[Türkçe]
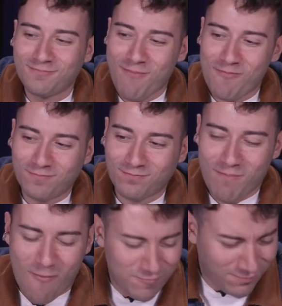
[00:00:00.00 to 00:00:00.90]
Hepsini
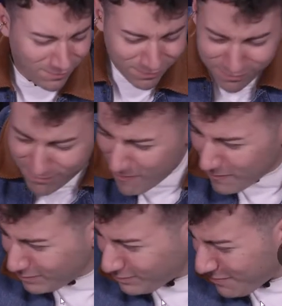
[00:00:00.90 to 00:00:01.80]
atar sen Çok
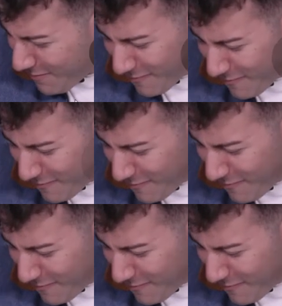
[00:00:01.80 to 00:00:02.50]
ciddi oldun.